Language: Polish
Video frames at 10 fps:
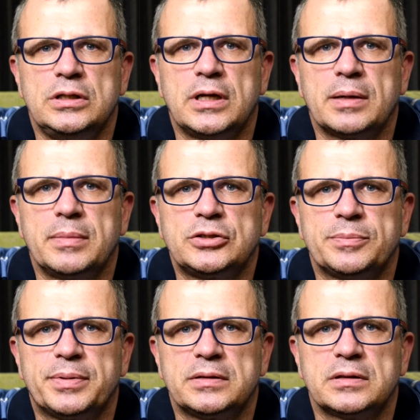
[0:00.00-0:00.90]
I jak ma
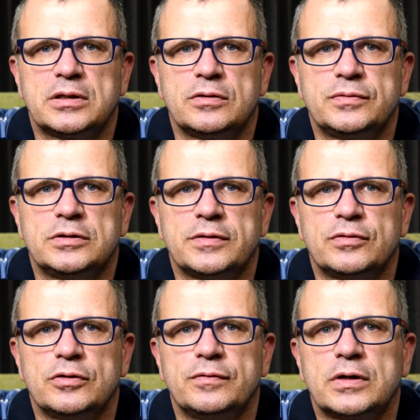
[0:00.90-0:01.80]
się praca kierowcy
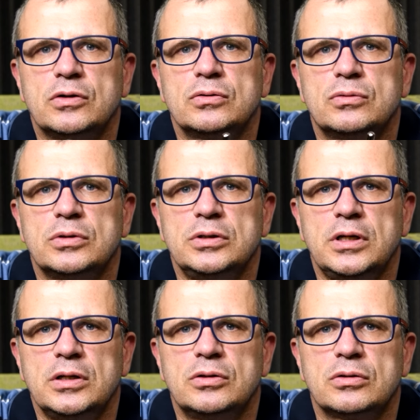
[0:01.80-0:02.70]
zawodowego, który
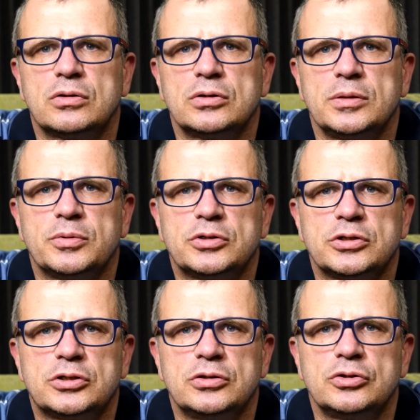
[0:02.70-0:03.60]
niejednokrotnie
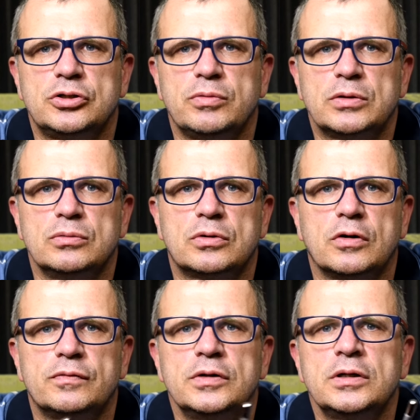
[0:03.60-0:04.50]
podczas czynności
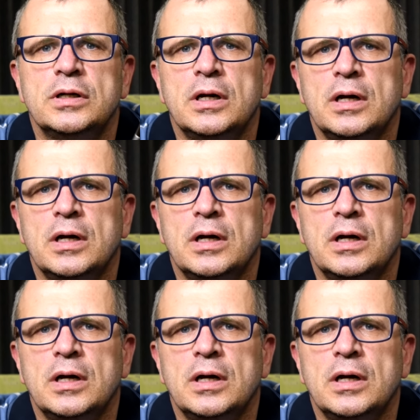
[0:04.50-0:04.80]
ładunkowych